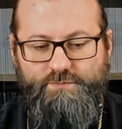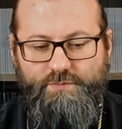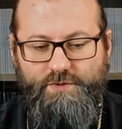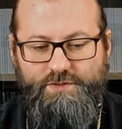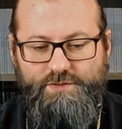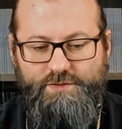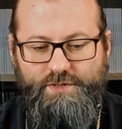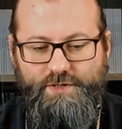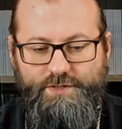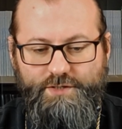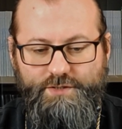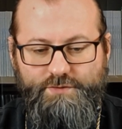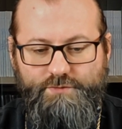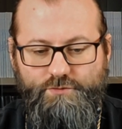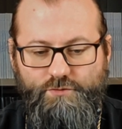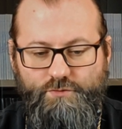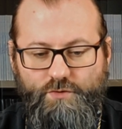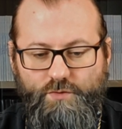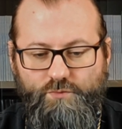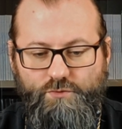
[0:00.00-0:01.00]
посланий
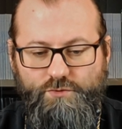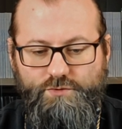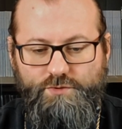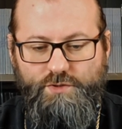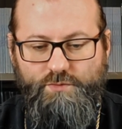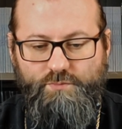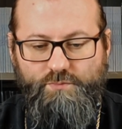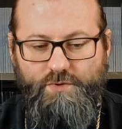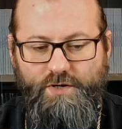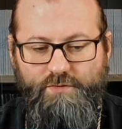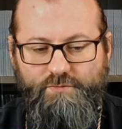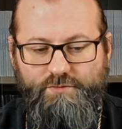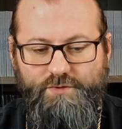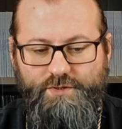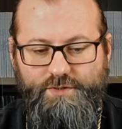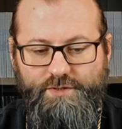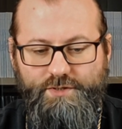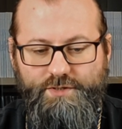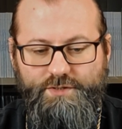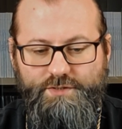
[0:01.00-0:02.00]
святого апостола
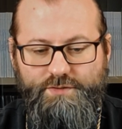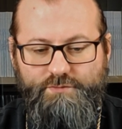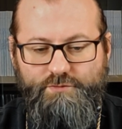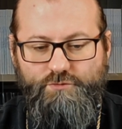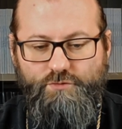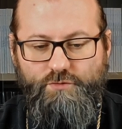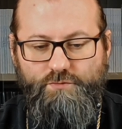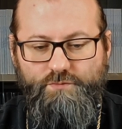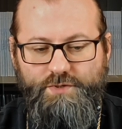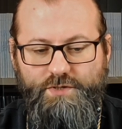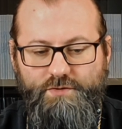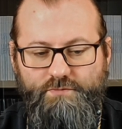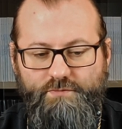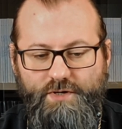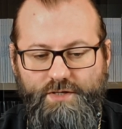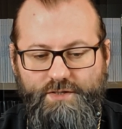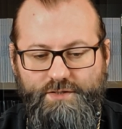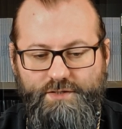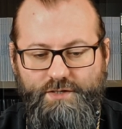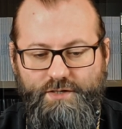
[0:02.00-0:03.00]
Павла и из святого
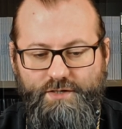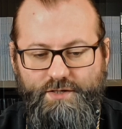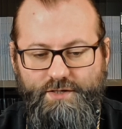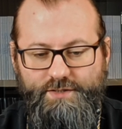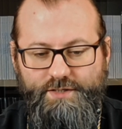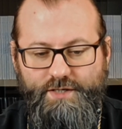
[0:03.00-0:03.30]
Евангелия,